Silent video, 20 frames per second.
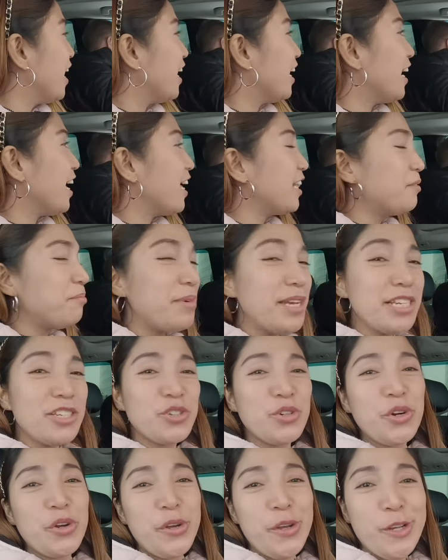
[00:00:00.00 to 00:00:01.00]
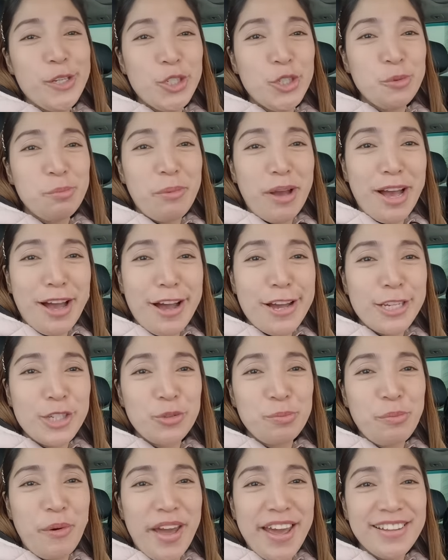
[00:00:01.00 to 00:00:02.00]
Let me through my
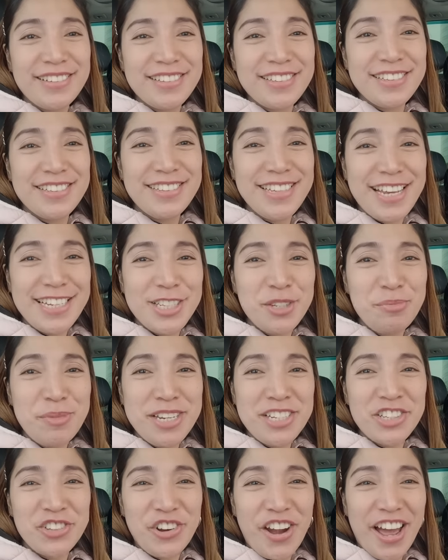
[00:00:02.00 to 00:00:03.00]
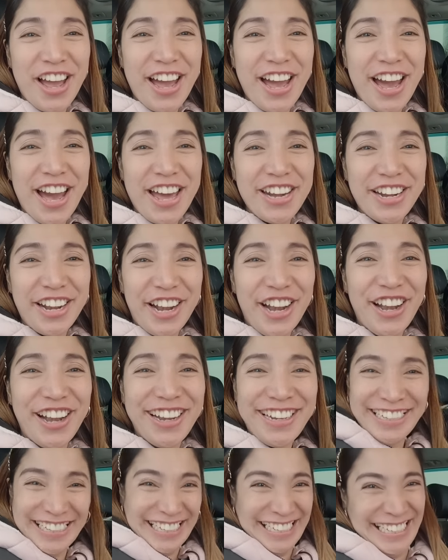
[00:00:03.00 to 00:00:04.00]
breath. Let me shudder.